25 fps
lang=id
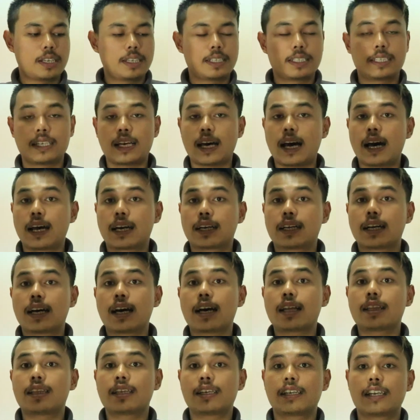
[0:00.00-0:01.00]

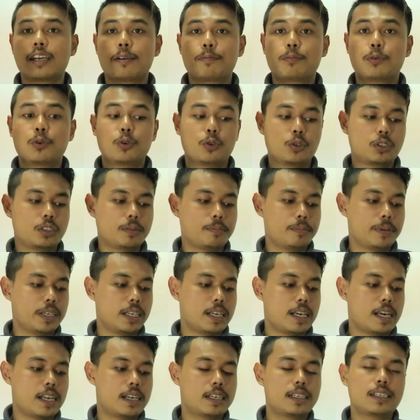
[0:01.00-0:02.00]
seharga
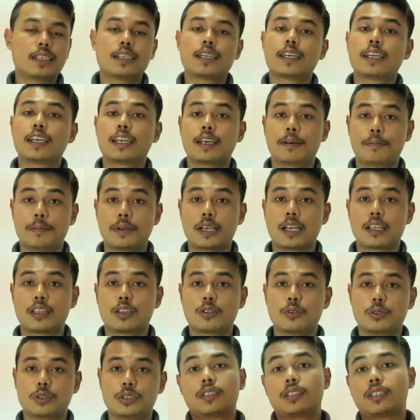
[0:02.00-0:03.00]

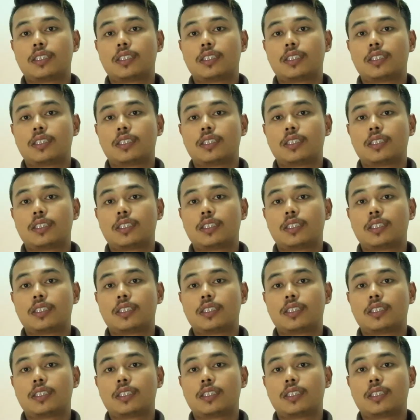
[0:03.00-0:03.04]
39.600.